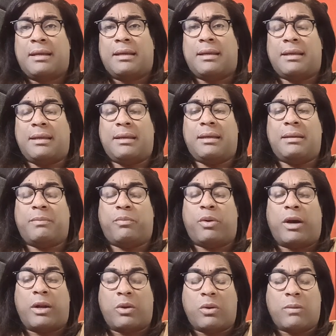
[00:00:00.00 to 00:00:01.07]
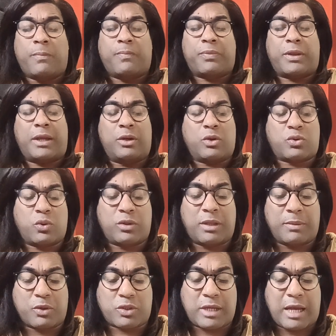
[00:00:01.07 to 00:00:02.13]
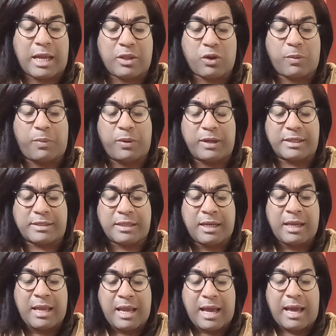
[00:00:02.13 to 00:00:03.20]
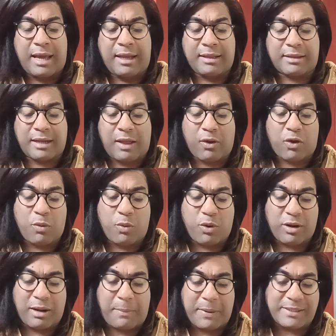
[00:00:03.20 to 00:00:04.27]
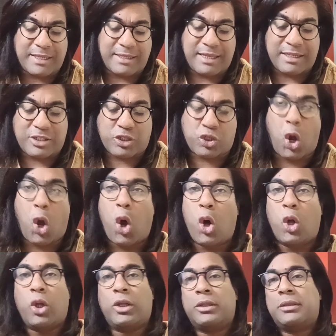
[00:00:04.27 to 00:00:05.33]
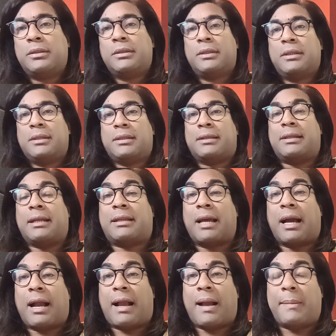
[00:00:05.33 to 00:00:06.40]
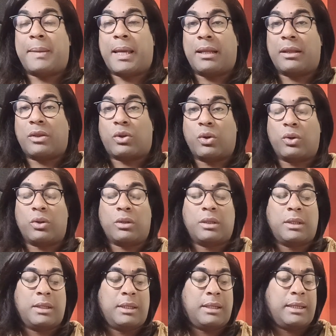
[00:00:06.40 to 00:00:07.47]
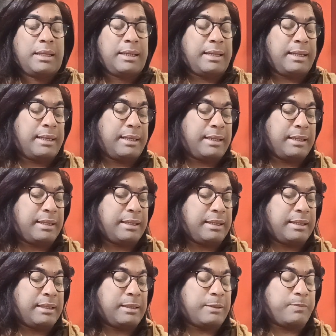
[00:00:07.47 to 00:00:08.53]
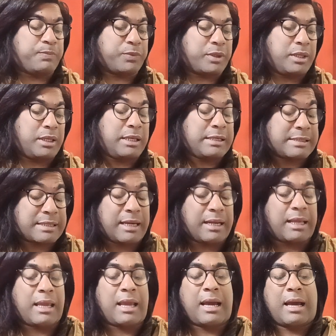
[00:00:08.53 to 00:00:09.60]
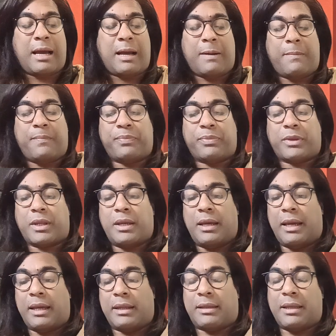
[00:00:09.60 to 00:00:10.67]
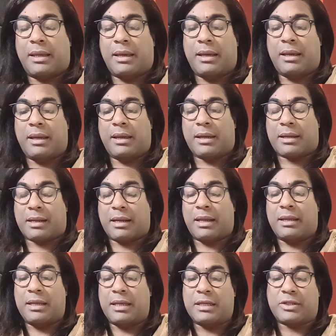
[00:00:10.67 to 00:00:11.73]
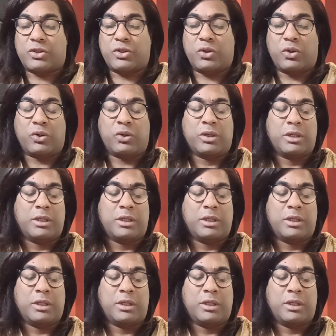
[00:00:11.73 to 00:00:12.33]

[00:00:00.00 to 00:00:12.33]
Y bueno, en los últimos años, pues ha entrado como una especie de stall, de estancamiento, eh, y sería este reinicio